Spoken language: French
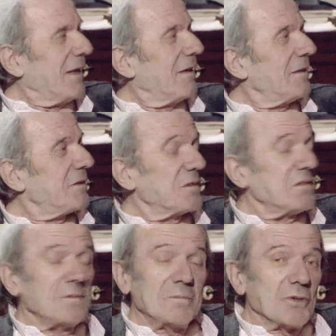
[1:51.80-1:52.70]
Et
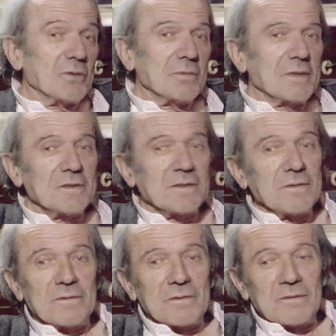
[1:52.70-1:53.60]
je, bon,
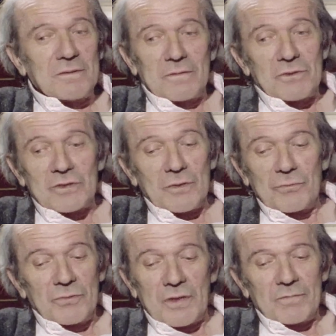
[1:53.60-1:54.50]
euh, je sens
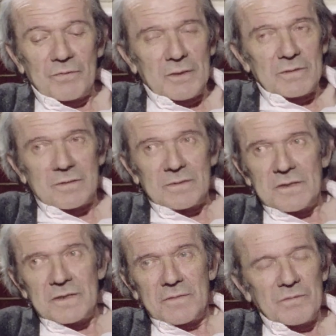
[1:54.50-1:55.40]
tout à fait ce que
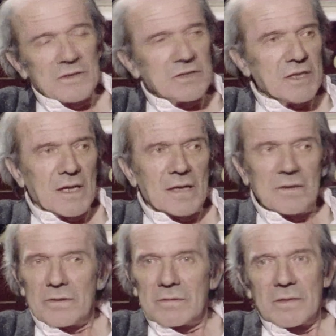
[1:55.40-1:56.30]
disait
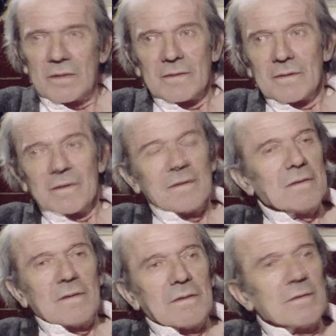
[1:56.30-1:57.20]
Fitzgerald, quoi.
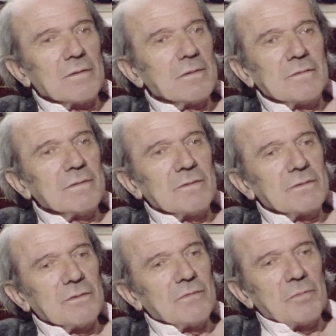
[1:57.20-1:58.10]
Euh, euh, euh
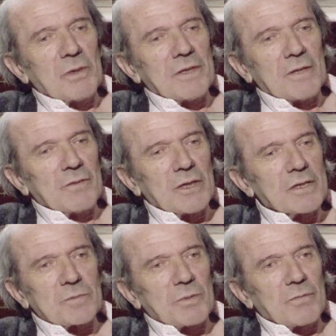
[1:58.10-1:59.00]
suffit pas d'un
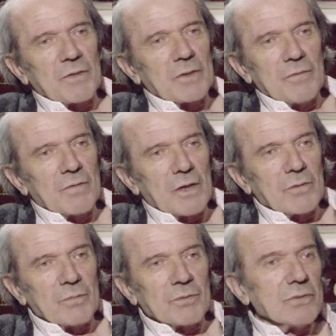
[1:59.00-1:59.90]
voyage pour faire une vraie
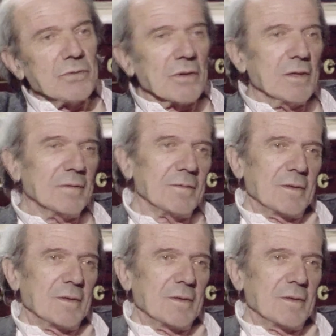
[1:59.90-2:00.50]
rupture. Hein.